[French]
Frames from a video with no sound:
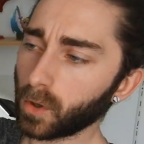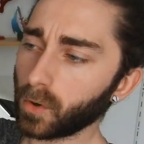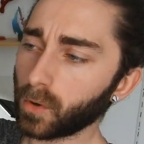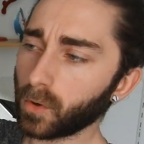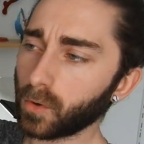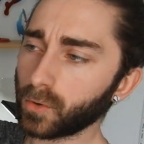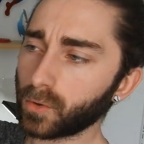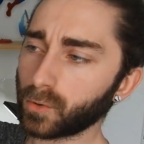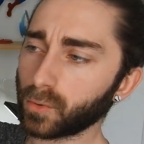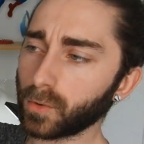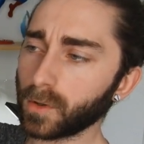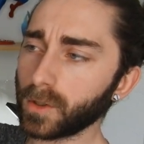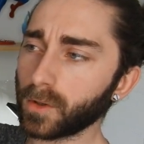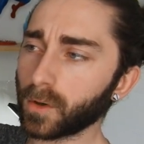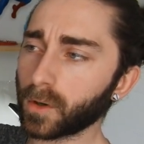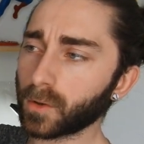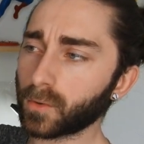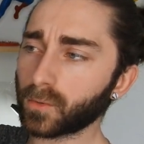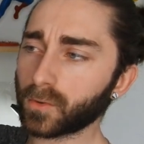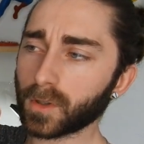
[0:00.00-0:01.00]
euh, sous les
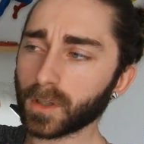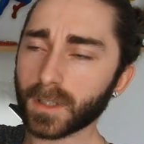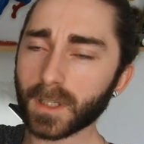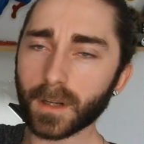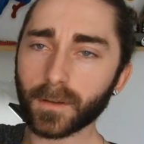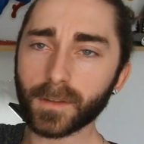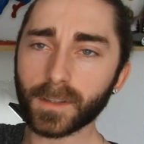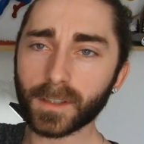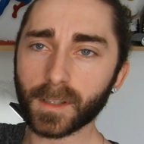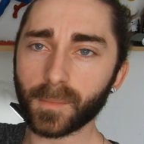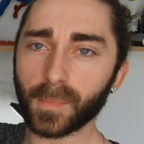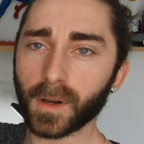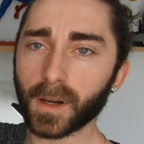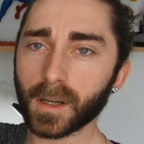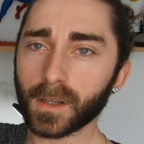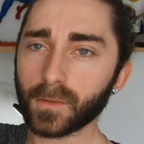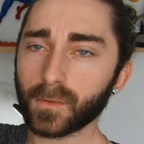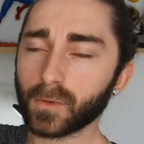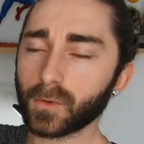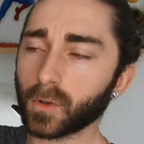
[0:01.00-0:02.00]
dents et tout ça, je l'avais
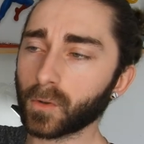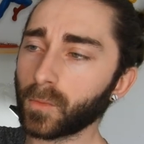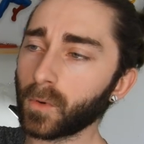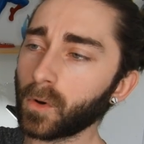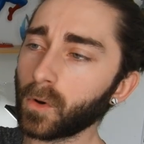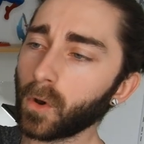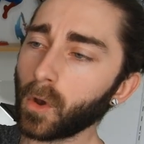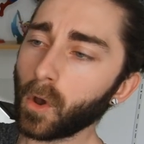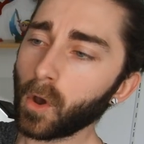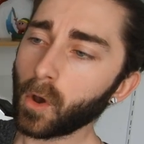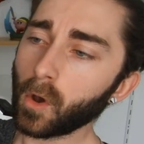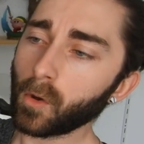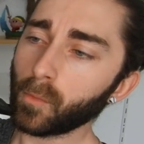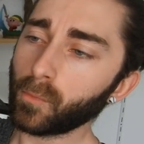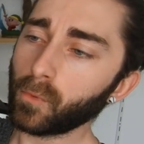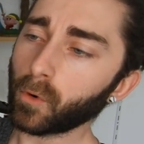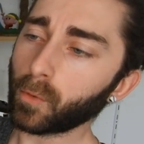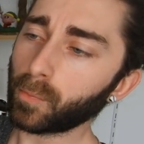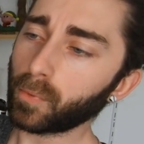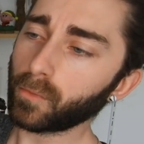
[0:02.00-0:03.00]
séparé justement
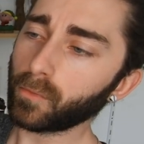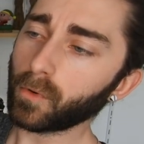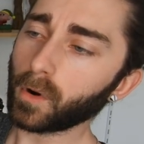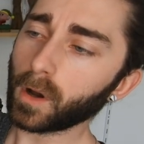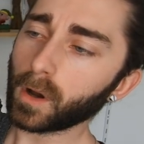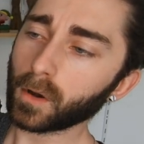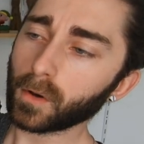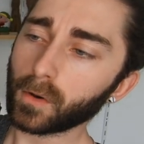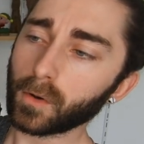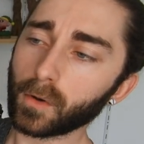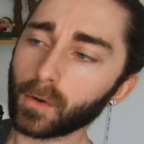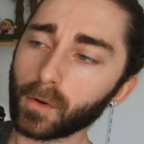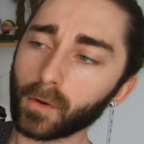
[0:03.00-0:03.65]
pour pouvoir